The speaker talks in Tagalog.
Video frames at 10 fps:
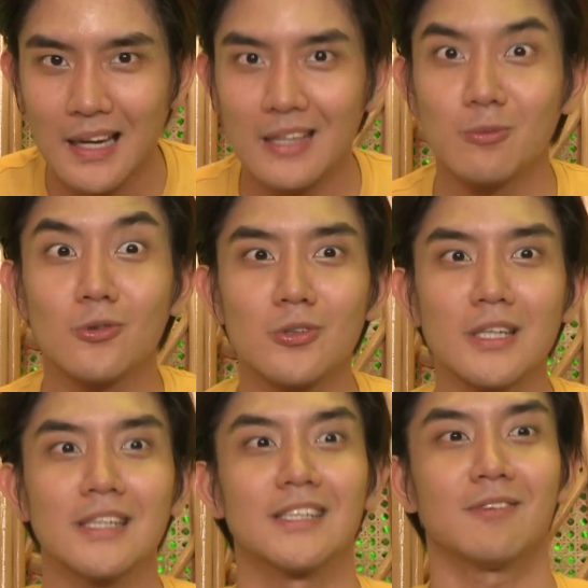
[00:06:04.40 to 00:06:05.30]
Alam mo
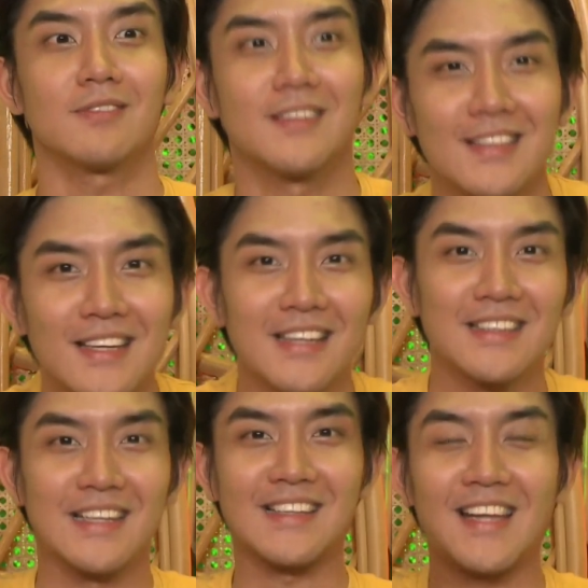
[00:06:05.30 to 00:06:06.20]
kuya, siya yung
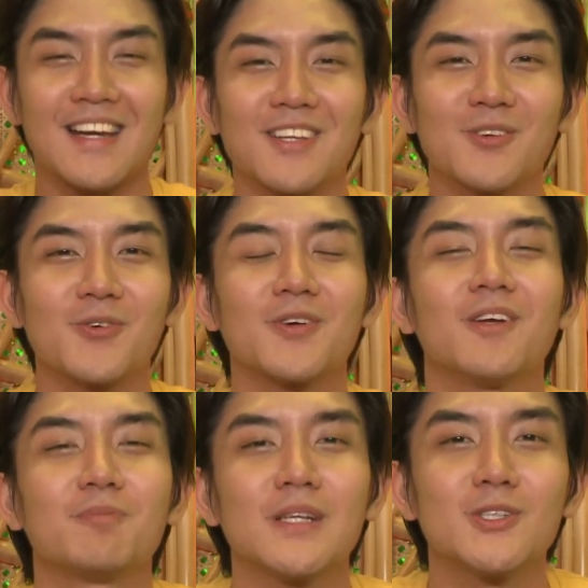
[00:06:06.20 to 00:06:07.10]
tinatarget ko
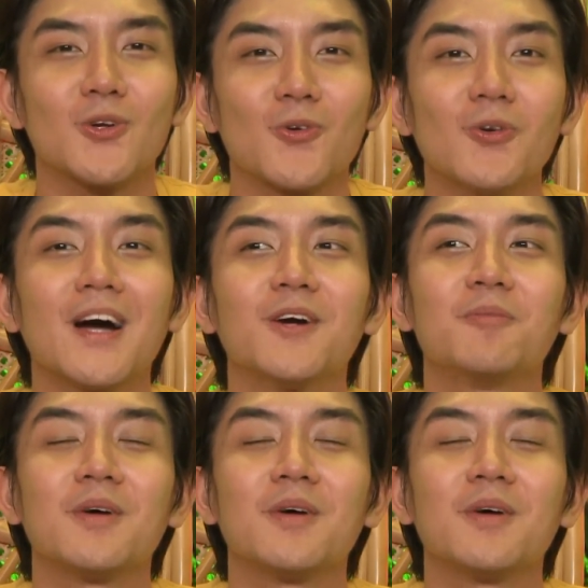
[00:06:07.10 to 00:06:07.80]
kuya yung picture ko, ayaw